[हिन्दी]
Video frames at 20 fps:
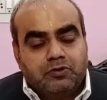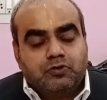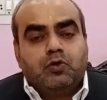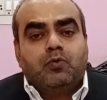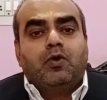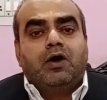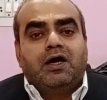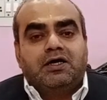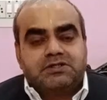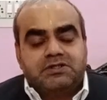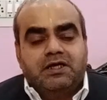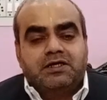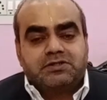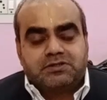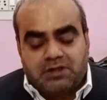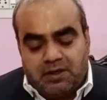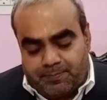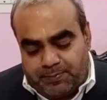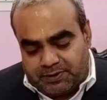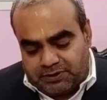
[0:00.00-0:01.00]
तो वो हंसा
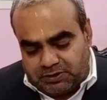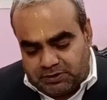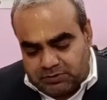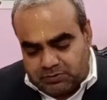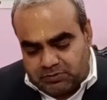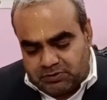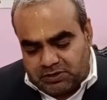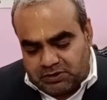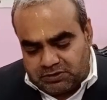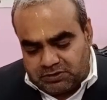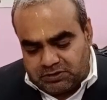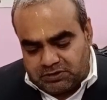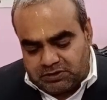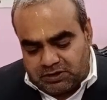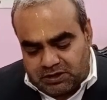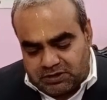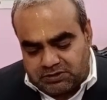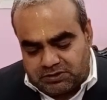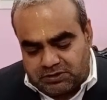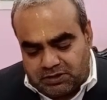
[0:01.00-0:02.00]
इसका पति जो तो निरंजन
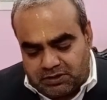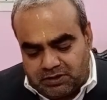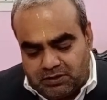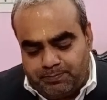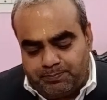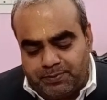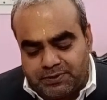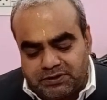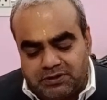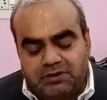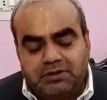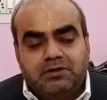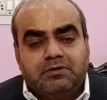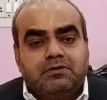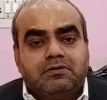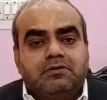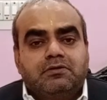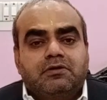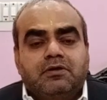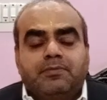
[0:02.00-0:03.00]
दास था कि पत्नी
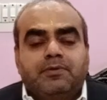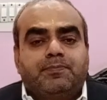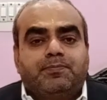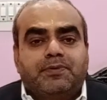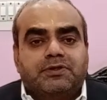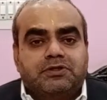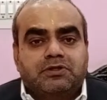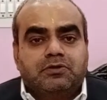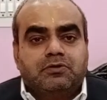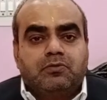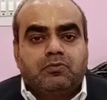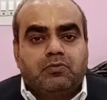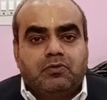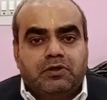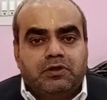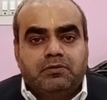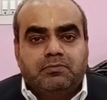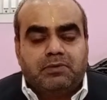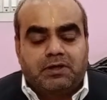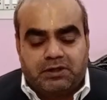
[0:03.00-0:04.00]
कभी पति को
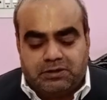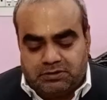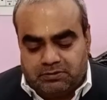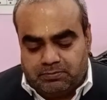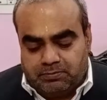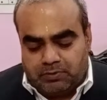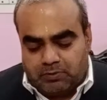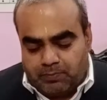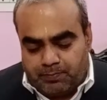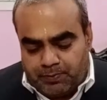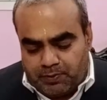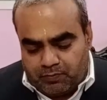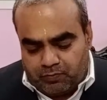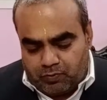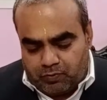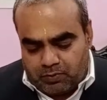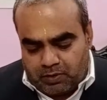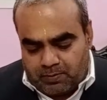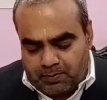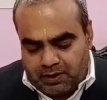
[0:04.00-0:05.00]
गोली नहीं मारती मेरे को
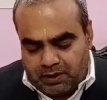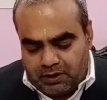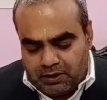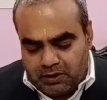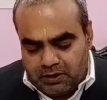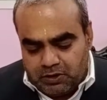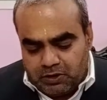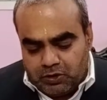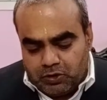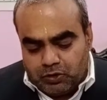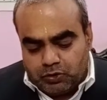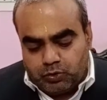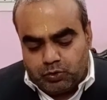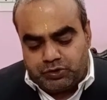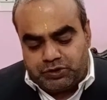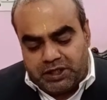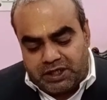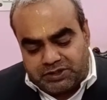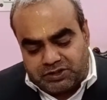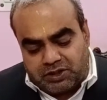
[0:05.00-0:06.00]
बेवकूफ़ ना बना तो
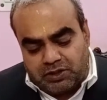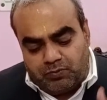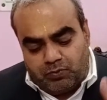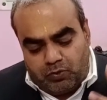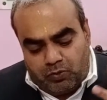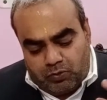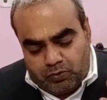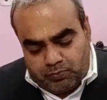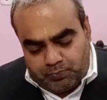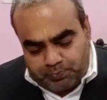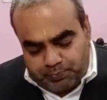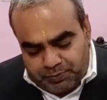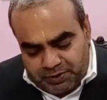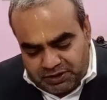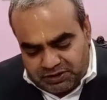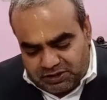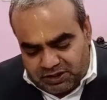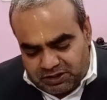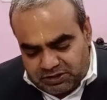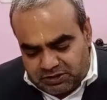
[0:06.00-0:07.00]
जैसे वो
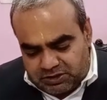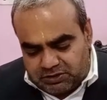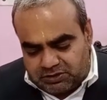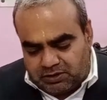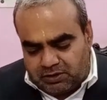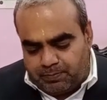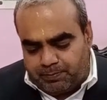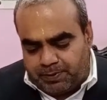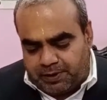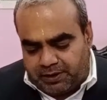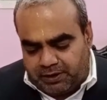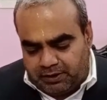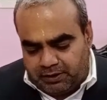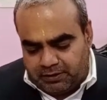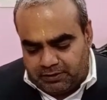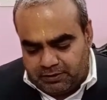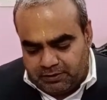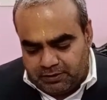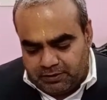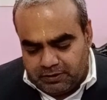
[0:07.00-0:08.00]
नेताजी की तरफ बढ़े
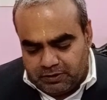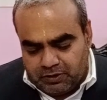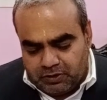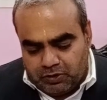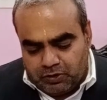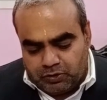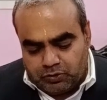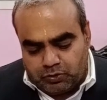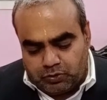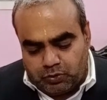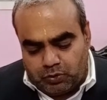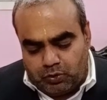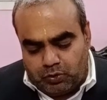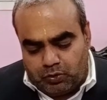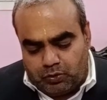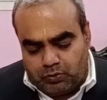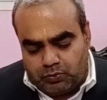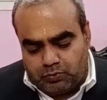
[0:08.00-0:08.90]
तो